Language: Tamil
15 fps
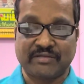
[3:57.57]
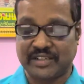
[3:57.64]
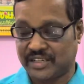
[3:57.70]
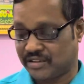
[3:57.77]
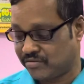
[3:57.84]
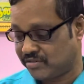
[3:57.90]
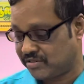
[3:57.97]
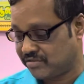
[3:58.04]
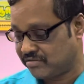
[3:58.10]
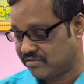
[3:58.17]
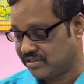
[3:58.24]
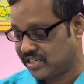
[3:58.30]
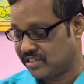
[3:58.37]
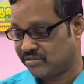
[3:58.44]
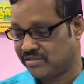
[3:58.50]
வரைக்கும்
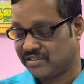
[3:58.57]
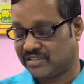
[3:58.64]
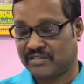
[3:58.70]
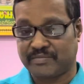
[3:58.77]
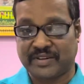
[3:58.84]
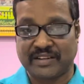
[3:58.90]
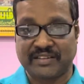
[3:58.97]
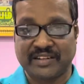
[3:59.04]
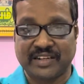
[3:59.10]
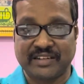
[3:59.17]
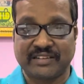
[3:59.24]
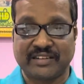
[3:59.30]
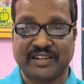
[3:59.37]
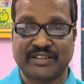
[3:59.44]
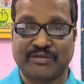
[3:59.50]
உள்ளவங்களுக்குலாம் ஜோசியம் பார்த்து நான்
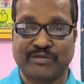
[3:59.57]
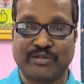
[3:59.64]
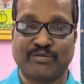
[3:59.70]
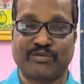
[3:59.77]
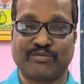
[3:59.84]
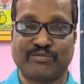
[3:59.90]
இதெல்லாம் சொல்லிக் கொடுக்க